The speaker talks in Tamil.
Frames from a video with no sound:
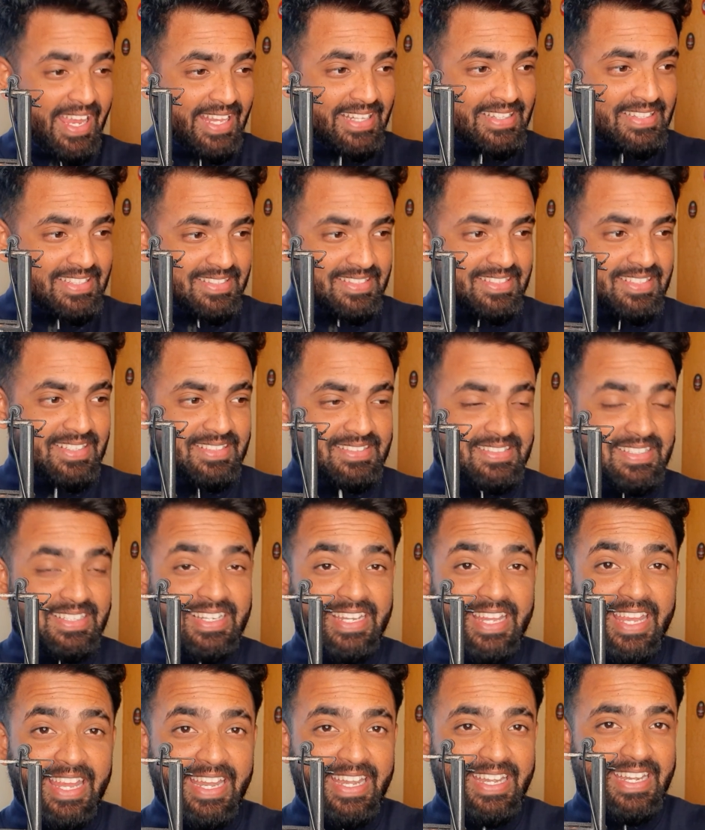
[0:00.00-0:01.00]
எஸ்எஸ்
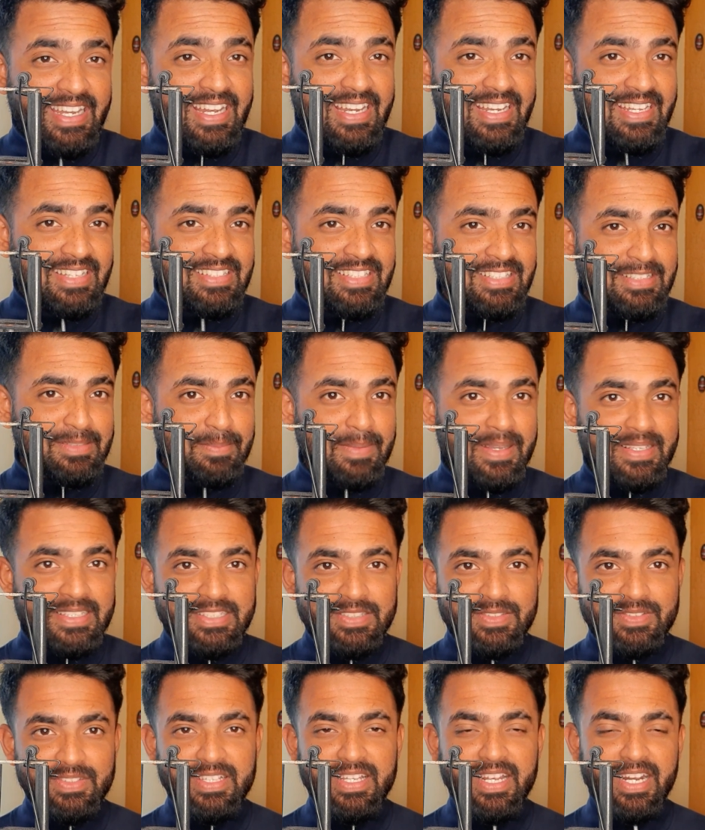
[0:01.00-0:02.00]
ராஜன் இன்டர் டிஸ்ட்ரிக்ஸ்
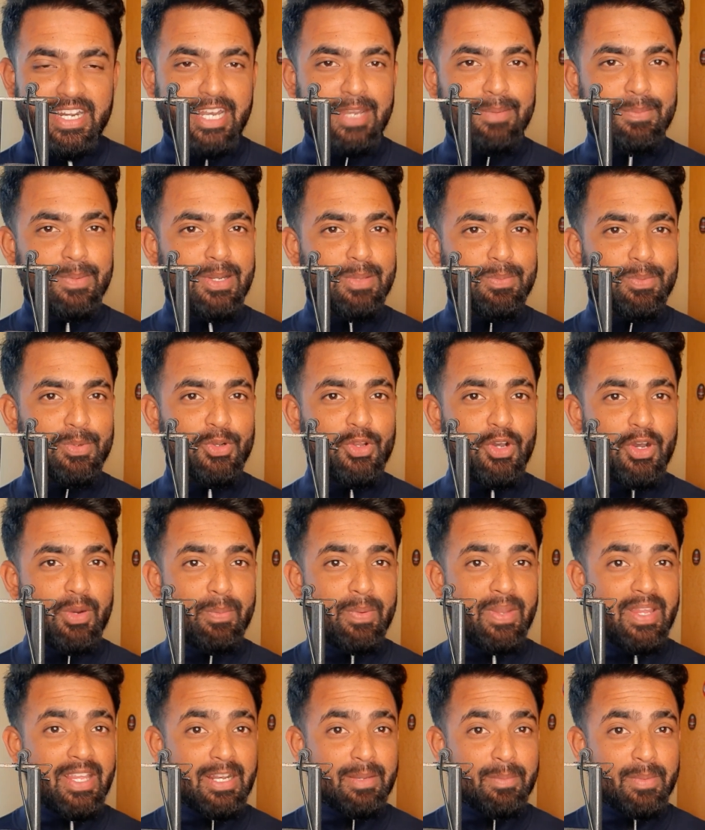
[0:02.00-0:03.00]
மேட்சஸ் வந்து கண்டக்ட் பண்ண போகிறோம்
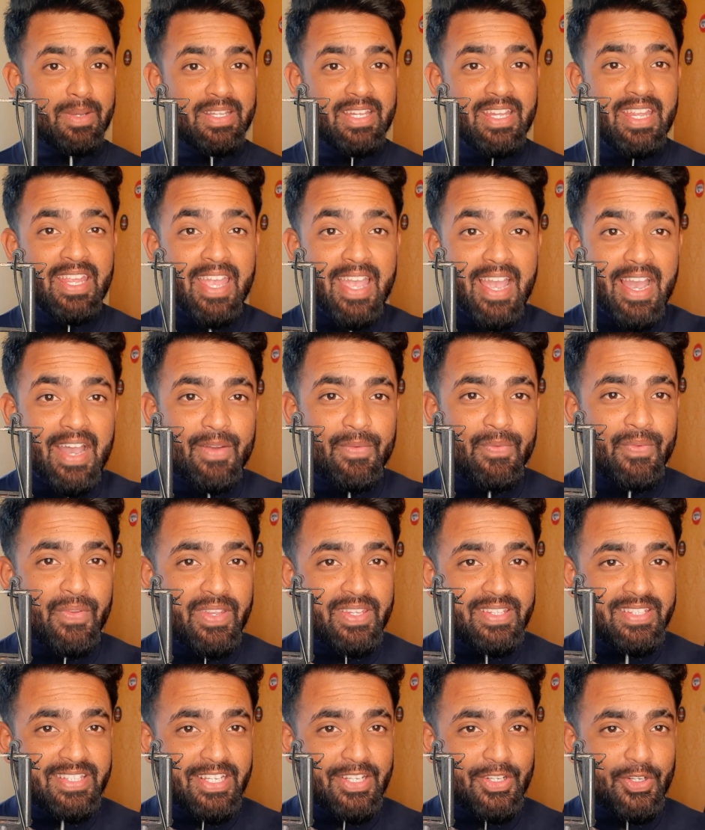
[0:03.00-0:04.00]
அப்படிங்கிற மாதிரி
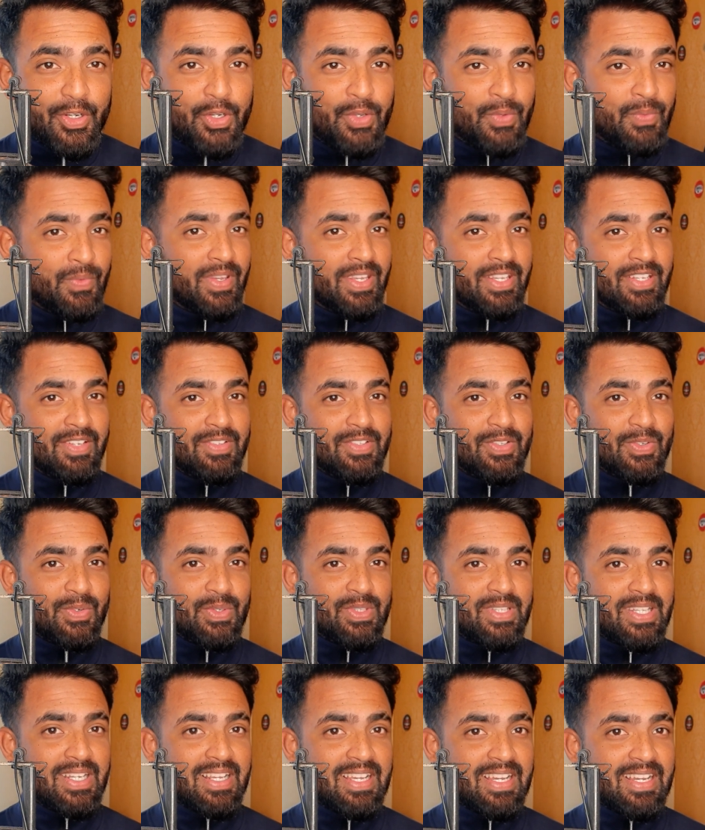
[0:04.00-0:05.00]
அஃபீஷியல் நோட்டிஃபிகேஷன் வந்து
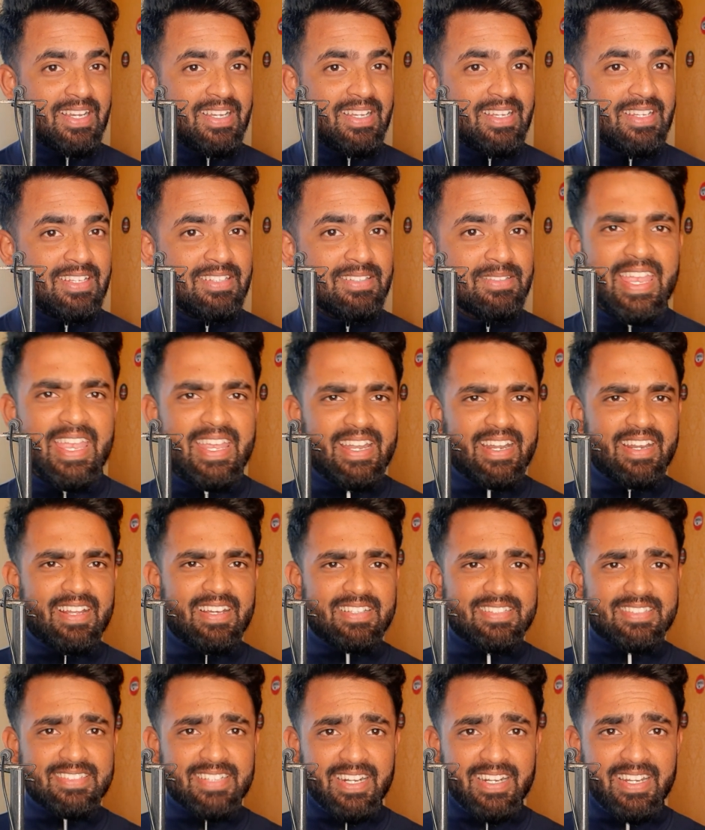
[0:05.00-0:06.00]
கொடுத்துருக்காங்க என்னடா
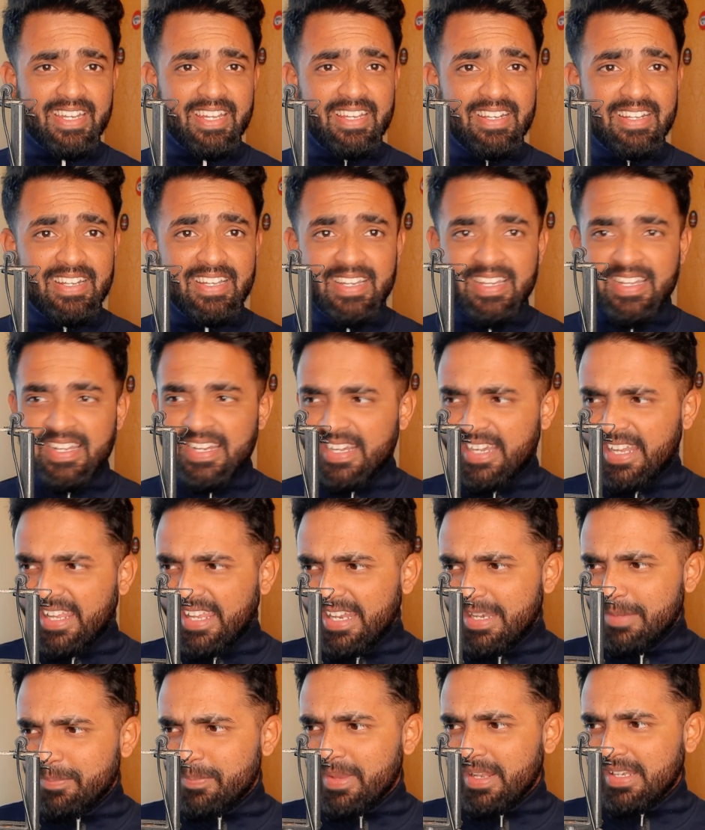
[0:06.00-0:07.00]
ஸ்டார்டிங்கில்
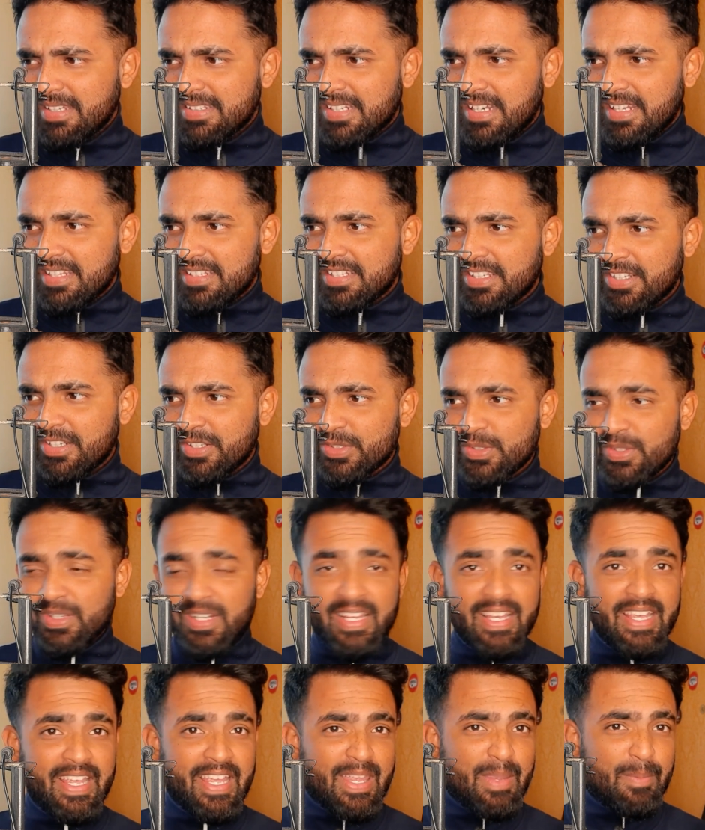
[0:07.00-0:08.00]
டிஎன்பிஎல் செலெக்ஷன்
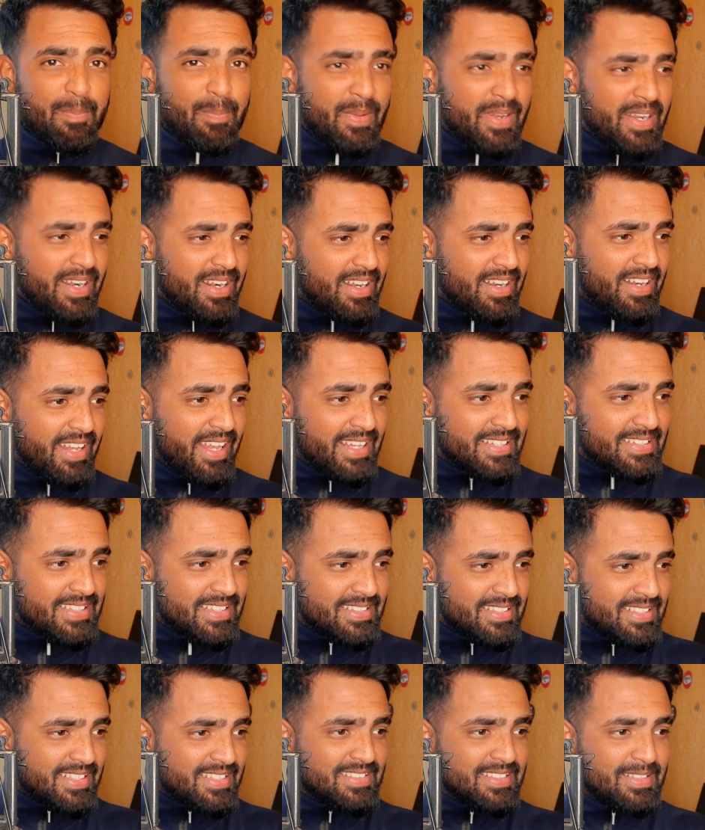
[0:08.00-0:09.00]
சொன்னேன் இப்போ என்னடானா
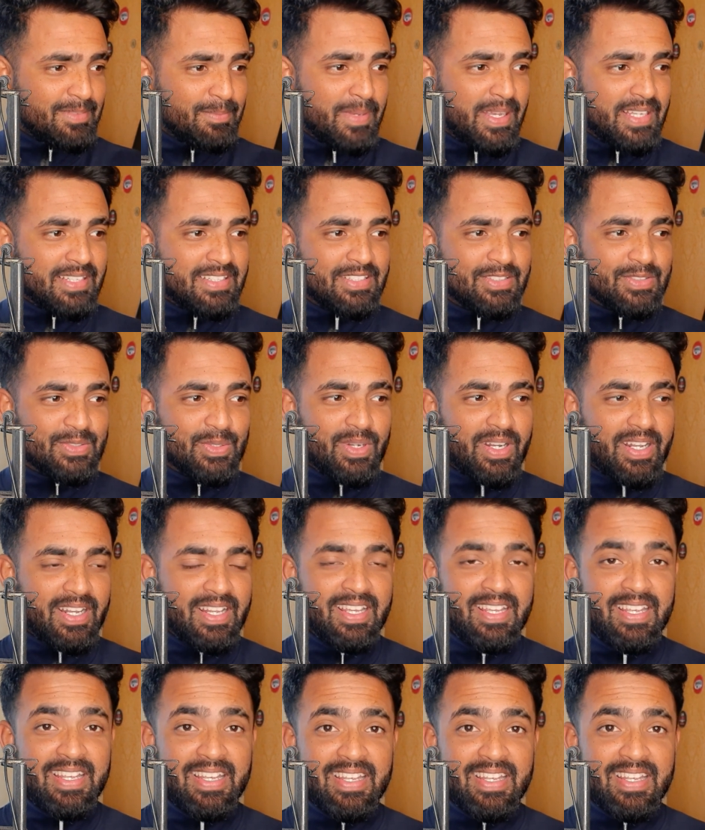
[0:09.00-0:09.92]
எஸ்எஸ் ராஜன் மேட்ச்னு சொல்கிற